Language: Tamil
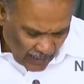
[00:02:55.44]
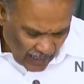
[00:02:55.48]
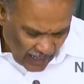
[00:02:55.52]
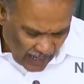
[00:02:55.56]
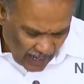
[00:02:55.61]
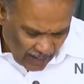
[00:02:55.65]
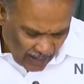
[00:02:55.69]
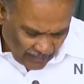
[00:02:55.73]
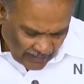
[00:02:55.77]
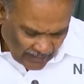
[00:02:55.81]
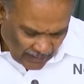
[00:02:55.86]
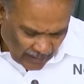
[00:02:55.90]

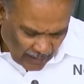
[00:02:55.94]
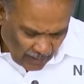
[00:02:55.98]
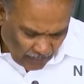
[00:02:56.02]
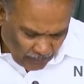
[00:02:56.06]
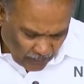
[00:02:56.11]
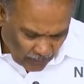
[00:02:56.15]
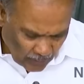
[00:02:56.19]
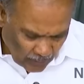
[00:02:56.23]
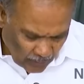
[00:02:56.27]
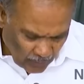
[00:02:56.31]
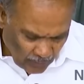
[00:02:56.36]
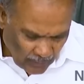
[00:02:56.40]
அவசர
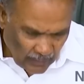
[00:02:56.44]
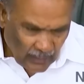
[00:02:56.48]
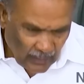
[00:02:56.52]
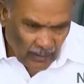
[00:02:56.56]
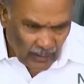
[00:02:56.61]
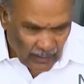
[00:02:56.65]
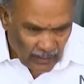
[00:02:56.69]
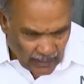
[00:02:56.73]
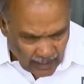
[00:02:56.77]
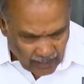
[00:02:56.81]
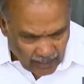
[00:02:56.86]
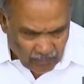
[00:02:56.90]
பொது
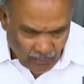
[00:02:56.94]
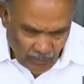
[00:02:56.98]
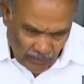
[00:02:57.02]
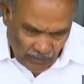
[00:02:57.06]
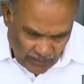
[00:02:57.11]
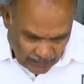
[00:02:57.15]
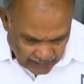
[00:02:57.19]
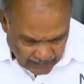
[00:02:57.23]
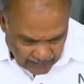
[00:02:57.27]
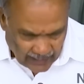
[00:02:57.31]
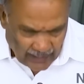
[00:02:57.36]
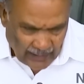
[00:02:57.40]
நான்
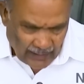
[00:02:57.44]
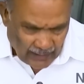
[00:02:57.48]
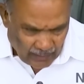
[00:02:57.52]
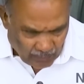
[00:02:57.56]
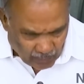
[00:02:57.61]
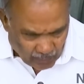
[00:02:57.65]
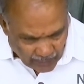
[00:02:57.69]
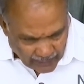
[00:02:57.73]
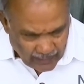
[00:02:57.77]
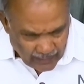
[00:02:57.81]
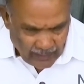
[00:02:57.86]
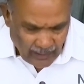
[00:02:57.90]
முடிச்சிருந்தேன் இது
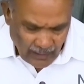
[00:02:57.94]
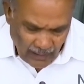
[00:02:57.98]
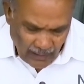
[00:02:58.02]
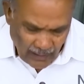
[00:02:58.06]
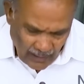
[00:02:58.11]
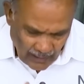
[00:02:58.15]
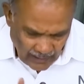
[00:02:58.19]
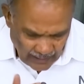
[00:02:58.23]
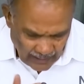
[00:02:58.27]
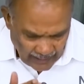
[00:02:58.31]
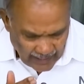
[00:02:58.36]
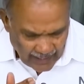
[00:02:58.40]
முடி
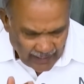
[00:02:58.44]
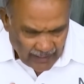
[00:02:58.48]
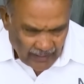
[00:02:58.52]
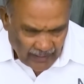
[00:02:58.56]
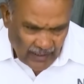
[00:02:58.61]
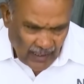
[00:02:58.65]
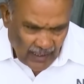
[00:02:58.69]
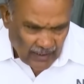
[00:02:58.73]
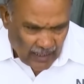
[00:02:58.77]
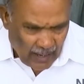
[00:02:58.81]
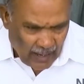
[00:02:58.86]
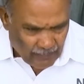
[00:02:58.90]

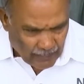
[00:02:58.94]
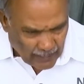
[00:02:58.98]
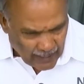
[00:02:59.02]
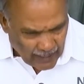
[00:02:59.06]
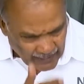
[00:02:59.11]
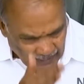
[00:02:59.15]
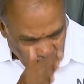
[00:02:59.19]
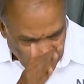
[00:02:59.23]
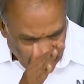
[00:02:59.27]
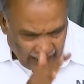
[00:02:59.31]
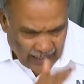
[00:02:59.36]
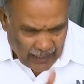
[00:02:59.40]
எடுத்ததுக்கு
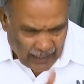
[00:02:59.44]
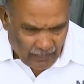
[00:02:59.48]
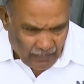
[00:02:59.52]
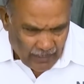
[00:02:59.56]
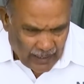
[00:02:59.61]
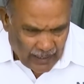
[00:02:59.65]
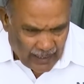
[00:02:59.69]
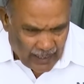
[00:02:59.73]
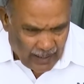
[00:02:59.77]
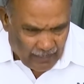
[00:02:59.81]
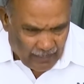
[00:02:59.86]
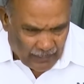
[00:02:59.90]
அப்புறம் நீங்க
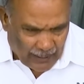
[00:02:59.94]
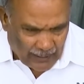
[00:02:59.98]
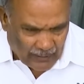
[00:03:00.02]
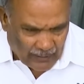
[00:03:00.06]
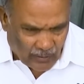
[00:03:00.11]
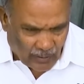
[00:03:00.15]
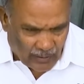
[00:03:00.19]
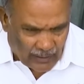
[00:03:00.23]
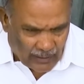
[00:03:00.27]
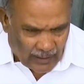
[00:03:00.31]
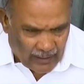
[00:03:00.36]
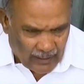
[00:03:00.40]
எழுப்புங்க நான்
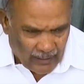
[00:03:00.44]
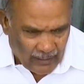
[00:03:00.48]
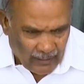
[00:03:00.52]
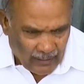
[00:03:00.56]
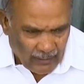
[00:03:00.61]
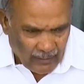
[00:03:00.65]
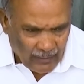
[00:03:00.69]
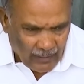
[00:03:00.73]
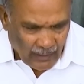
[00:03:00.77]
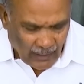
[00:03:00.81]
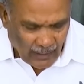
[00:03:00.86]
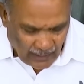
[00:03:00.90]
பதில் சொல்றேன்
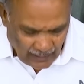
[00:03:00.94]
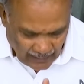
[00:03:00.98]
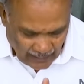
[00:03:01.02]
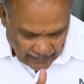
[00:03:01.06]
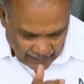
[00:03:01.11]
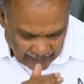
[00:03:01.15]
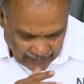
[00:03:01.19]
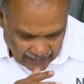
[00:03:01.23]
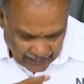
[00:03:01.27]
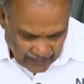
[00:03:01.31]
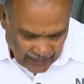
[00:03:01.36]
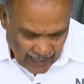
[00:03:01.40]

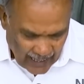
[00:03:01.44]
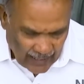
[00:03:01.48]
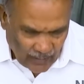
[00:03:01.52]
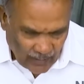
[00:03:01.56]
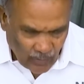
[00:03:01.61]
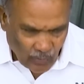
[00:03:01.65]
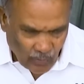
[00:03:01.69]
எல்லாரும்